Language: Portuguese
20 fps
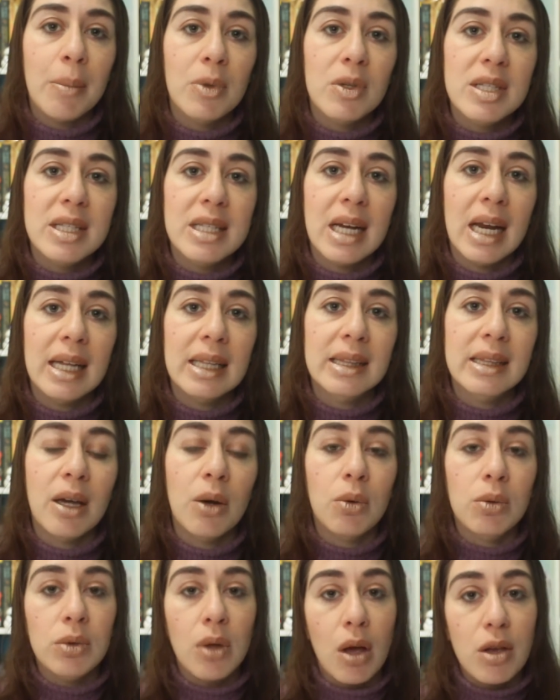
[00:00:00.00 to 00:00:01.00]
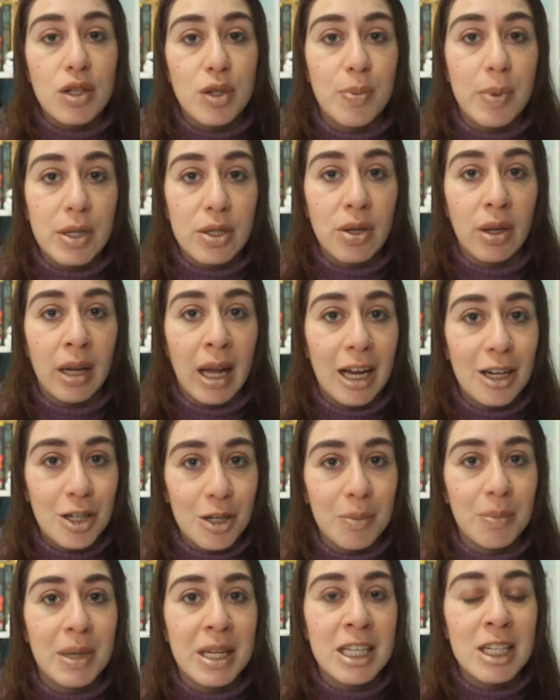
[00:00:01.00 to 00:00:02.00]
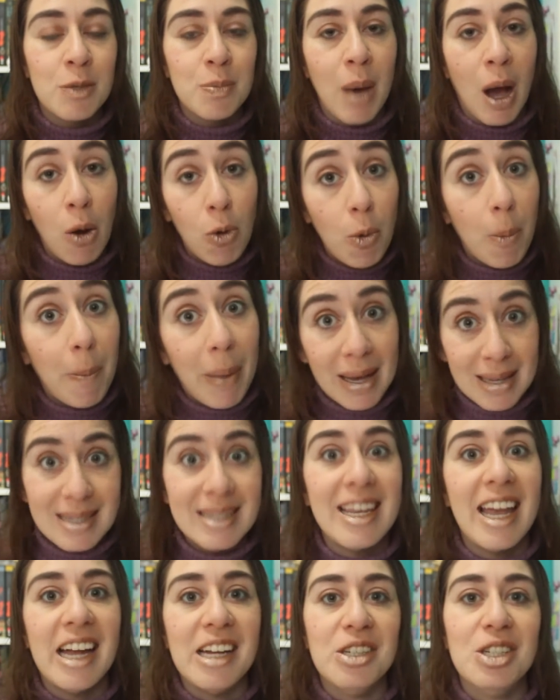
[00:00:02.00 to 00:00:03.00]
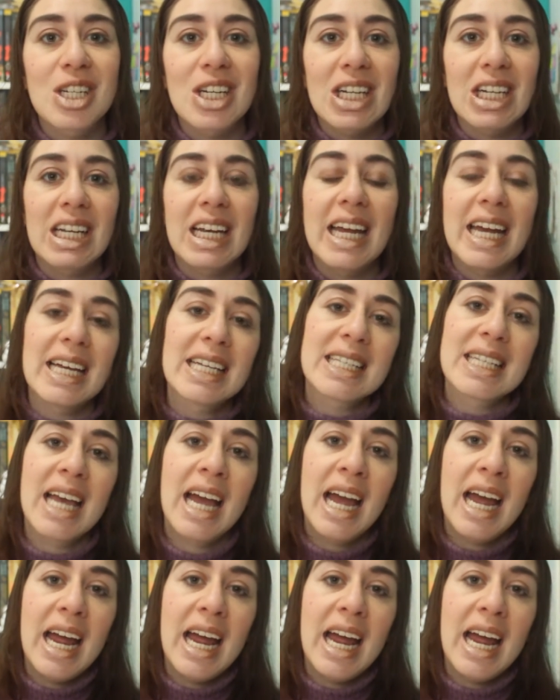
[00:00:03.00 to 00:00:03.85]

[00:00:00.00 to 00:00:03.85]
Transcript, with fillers: mostrar então o nosso personagem principal, o paciente inglês,